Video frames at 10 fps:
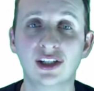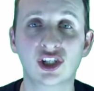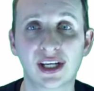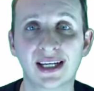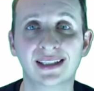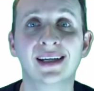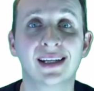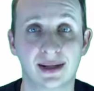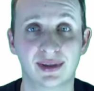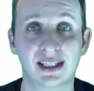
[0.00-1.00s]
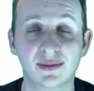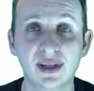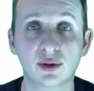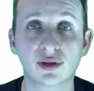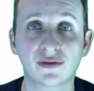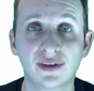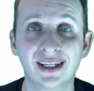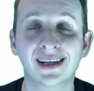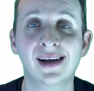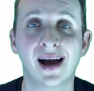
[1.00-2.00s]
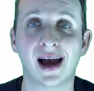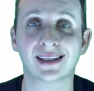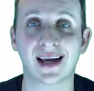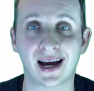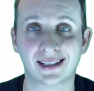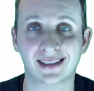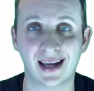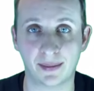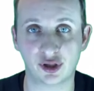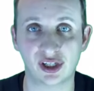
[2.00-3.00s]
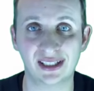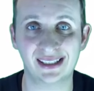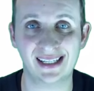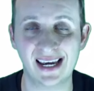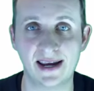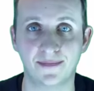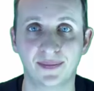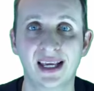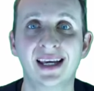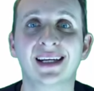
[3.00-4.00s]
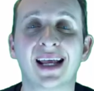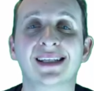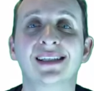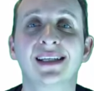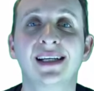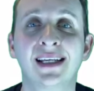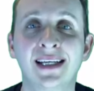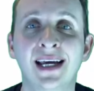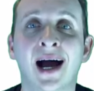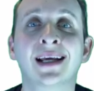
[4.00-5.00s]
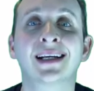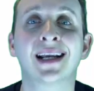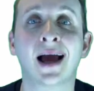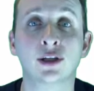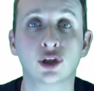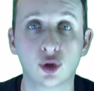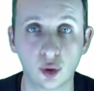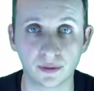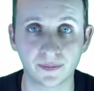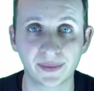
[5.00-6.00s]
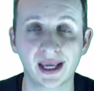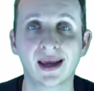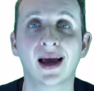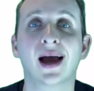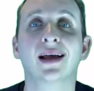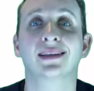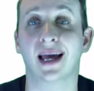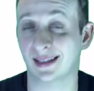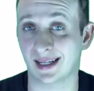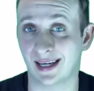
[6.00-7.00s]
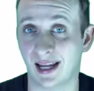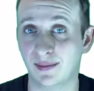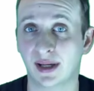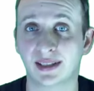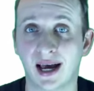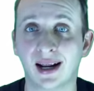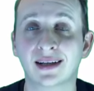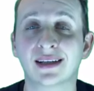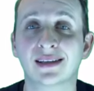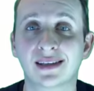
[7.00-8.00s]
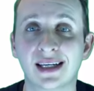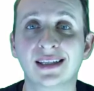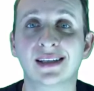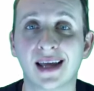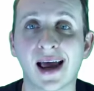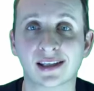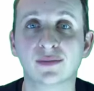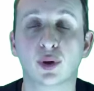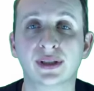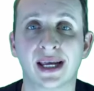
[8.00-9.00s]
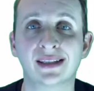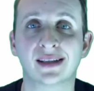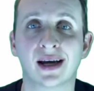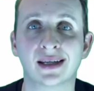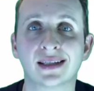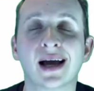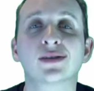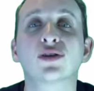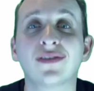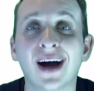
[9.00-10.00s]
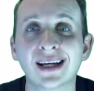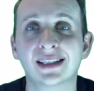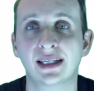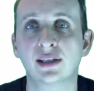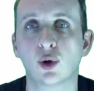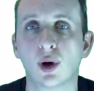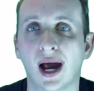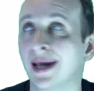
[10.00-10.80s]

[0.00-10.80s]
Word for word: hinten steht, nämlich das minus 4, als Achsenabschnitt t. Das ist eine lineare Gleichung. Das erkennt man daran, dass das x in der ersten Potenz da ist, also quasi x